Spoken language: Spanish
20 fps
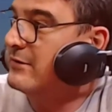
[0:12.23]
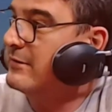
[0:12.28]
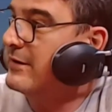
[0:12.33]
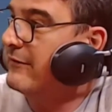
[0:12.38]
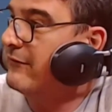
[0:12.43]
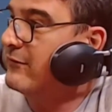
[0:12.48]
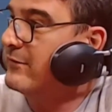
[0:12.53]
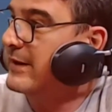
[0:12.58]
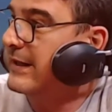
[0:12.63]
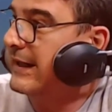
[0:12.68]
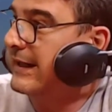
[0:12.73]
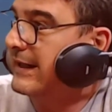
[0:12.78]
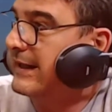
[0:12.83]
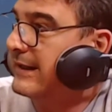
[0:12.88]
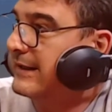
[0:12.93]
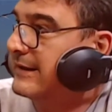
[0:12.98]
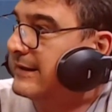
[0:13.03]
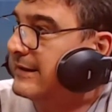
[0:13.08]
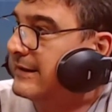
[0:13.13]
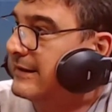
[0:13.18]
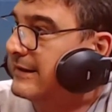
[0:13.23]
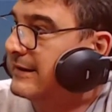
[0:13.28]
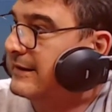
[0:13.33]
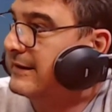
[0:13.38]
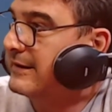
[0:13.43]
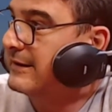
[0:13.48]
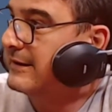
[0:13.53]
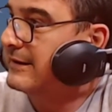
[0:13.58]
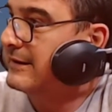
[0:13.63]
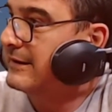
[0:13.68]
cómo va a fumar acá.
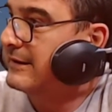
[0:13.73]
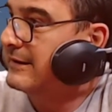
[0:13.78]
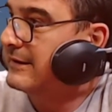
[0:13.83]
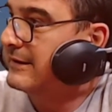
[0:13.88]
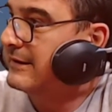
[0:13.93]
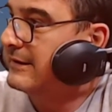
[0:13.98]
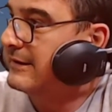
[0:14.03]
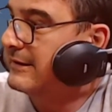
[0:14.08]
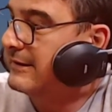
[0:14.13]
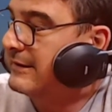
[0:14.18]
Eh, y lo